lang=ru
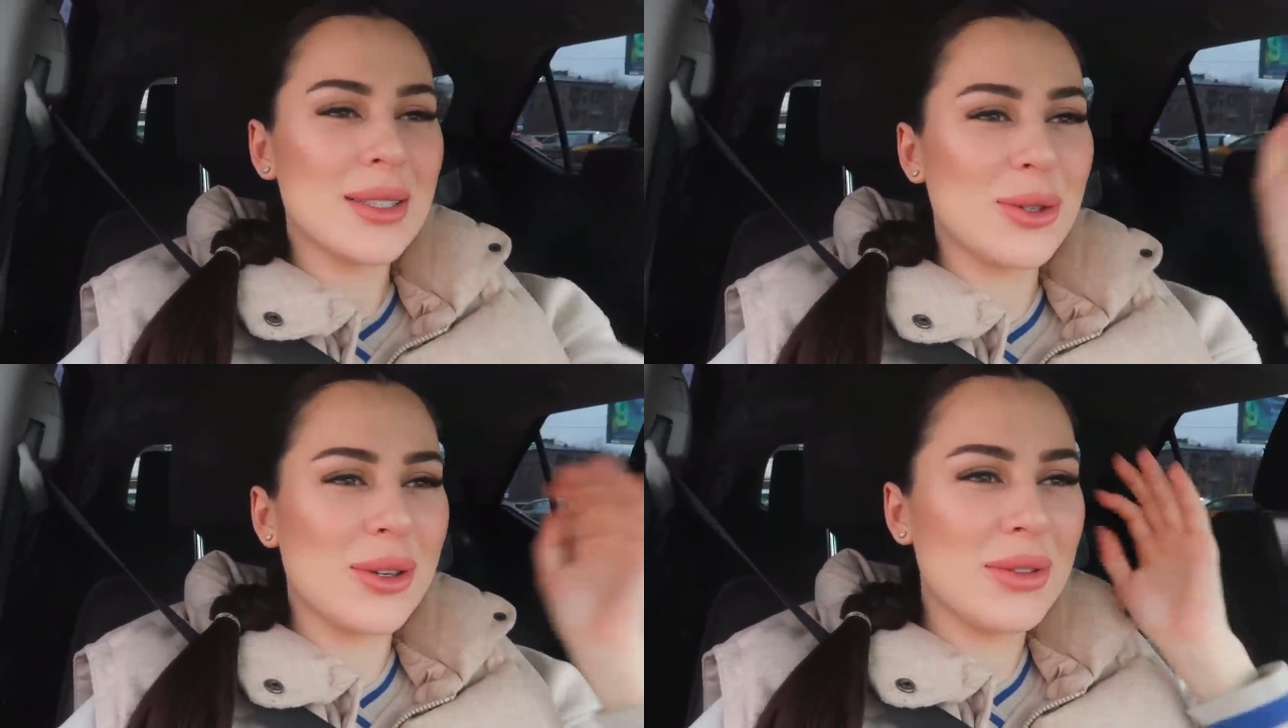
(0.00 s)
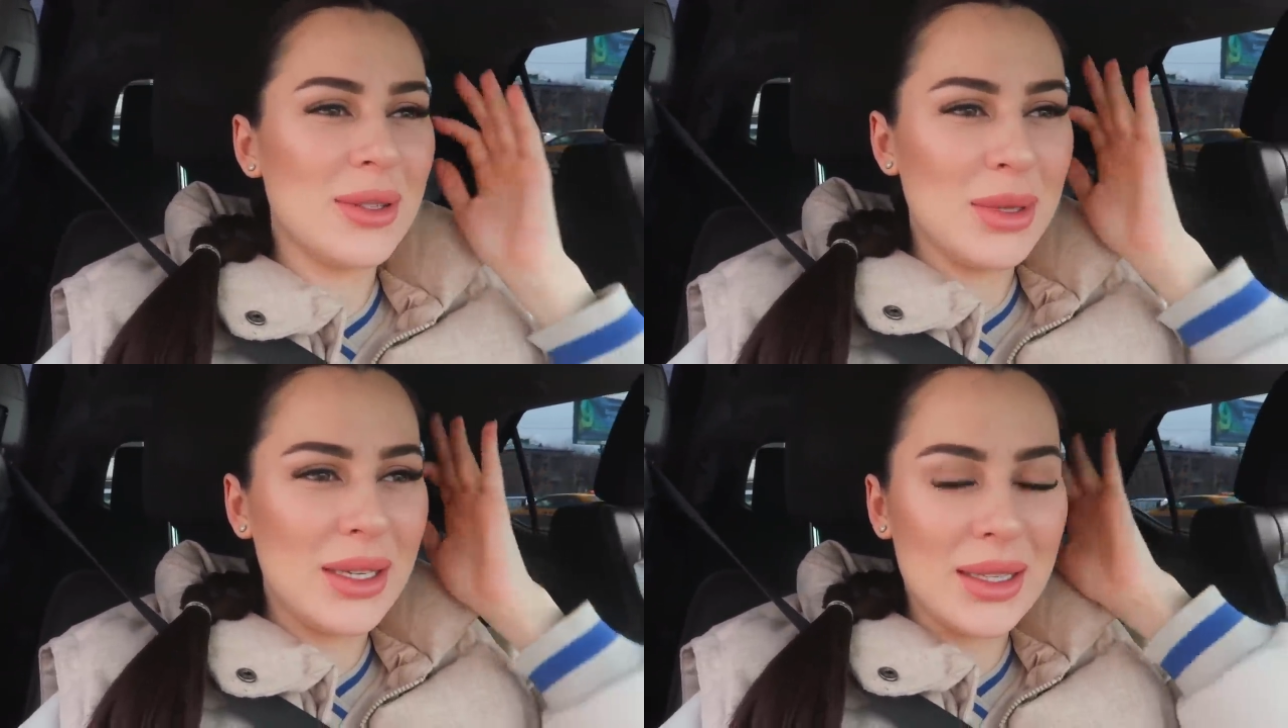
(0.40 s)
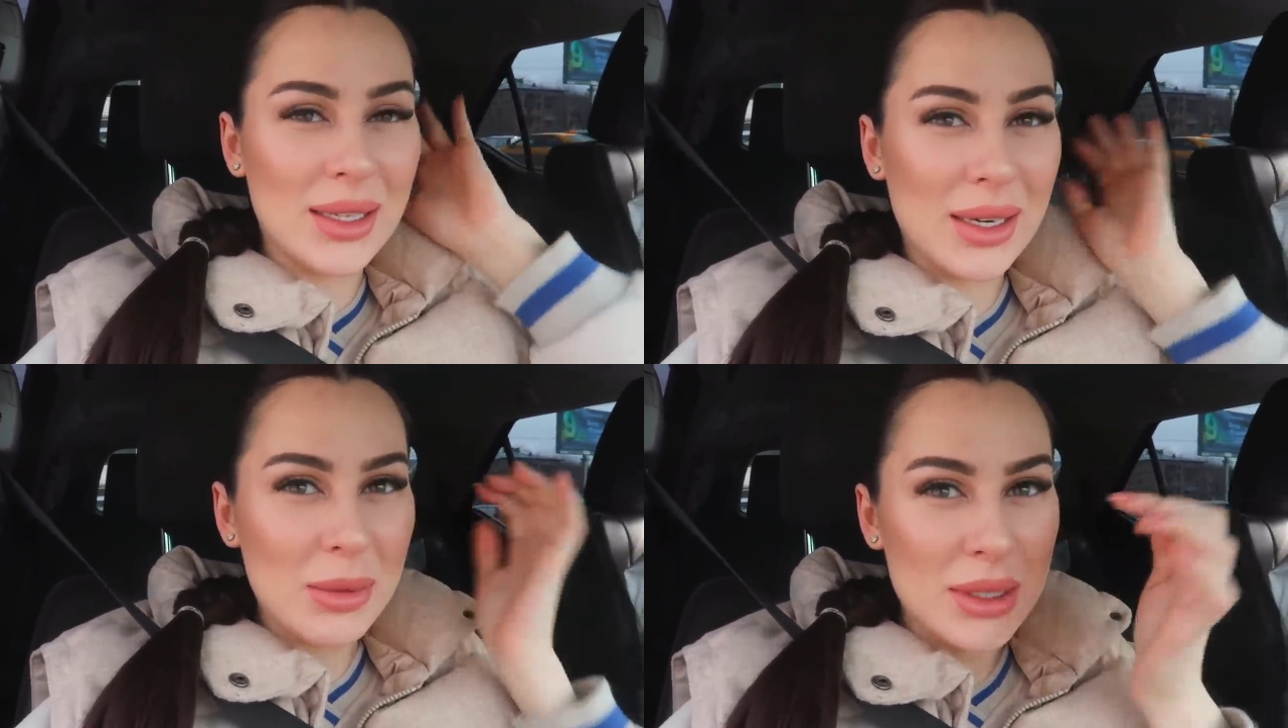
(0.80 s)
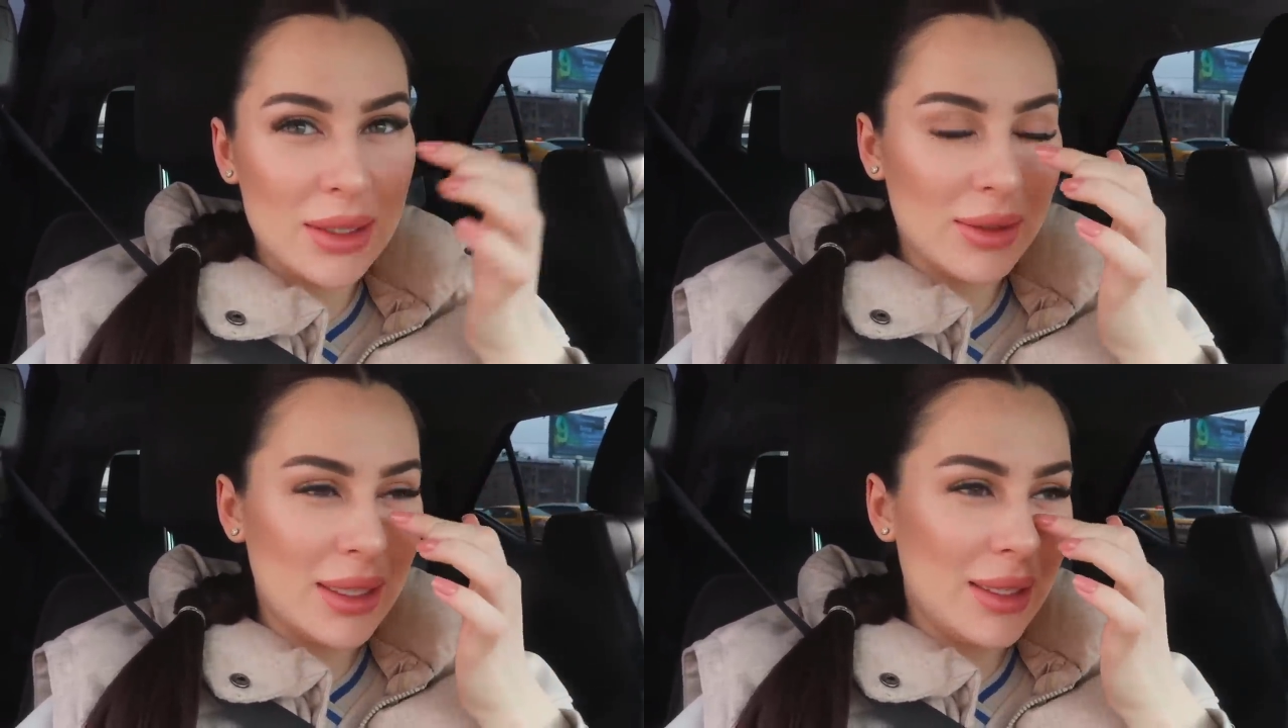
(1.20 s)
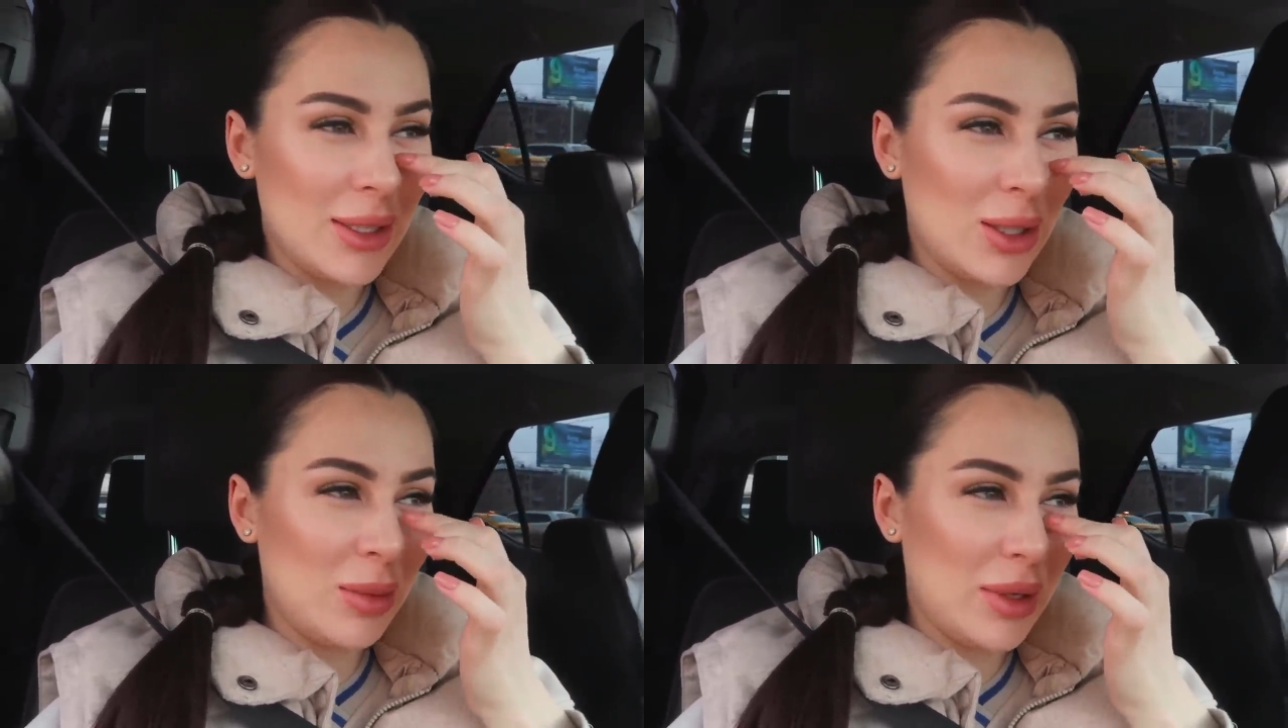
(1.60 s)
сколько в тебе килограмм, если
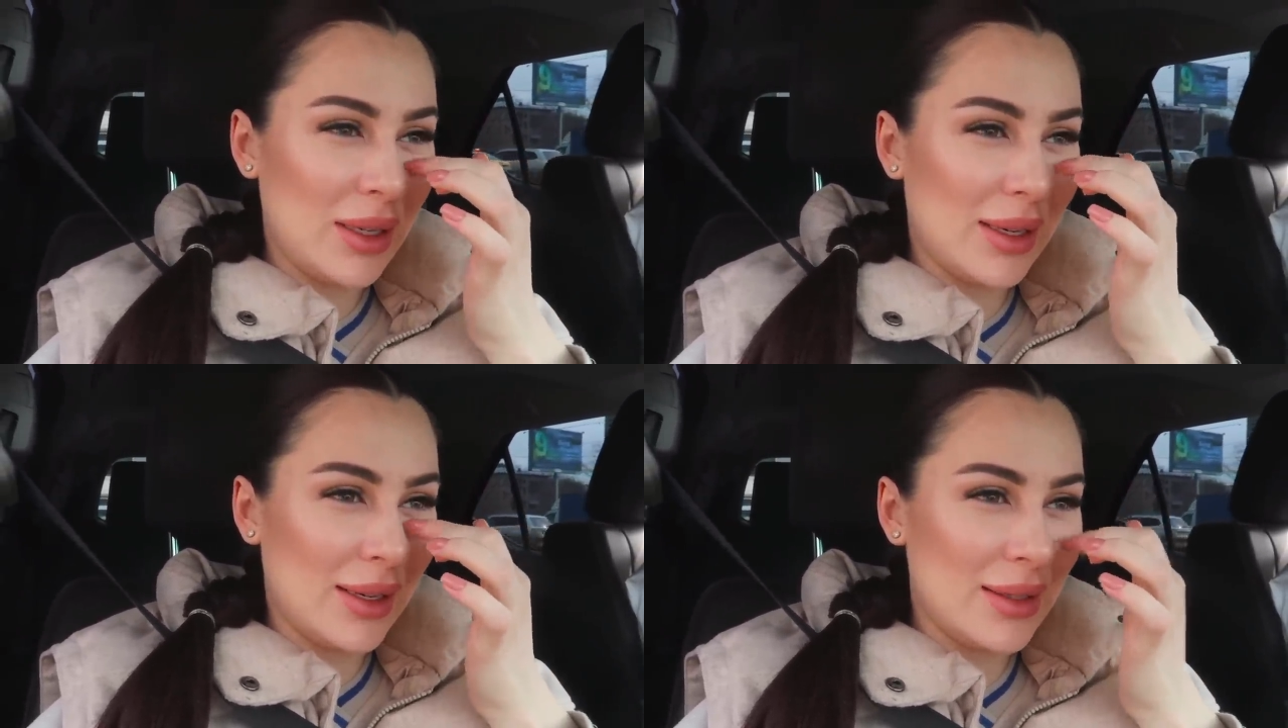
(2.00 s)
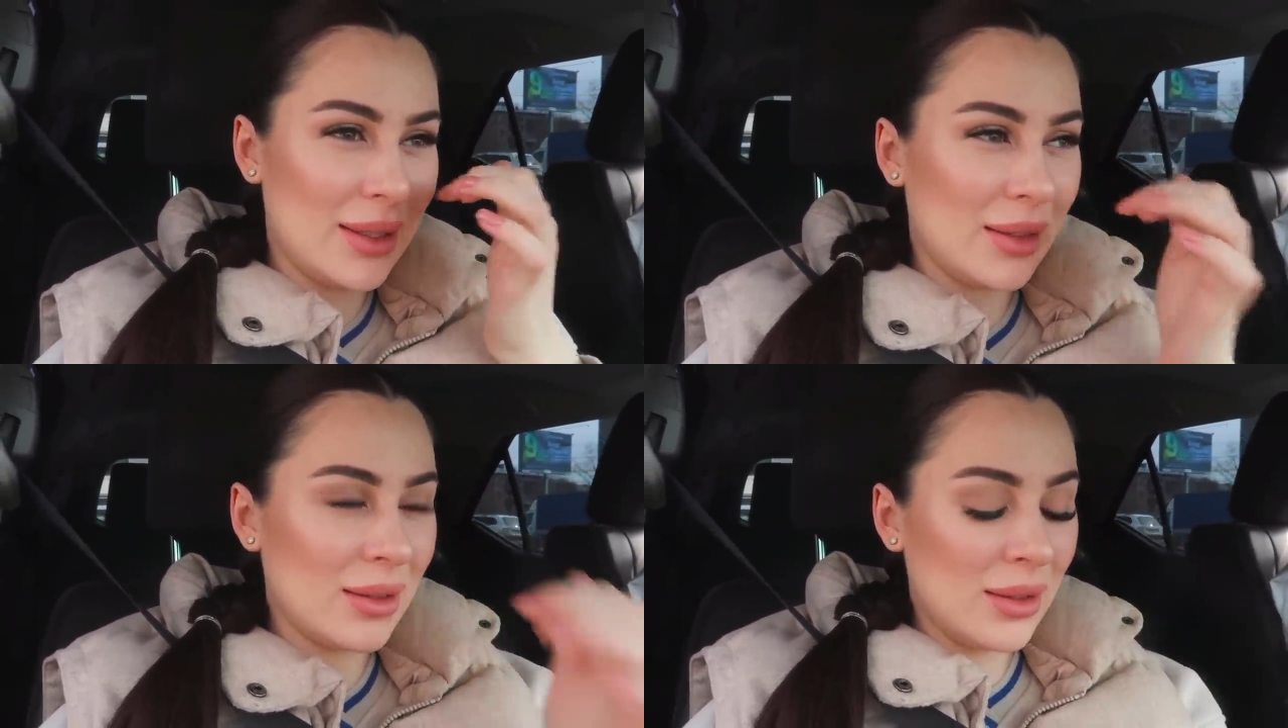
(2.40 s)
выглядишь ты прекрасно.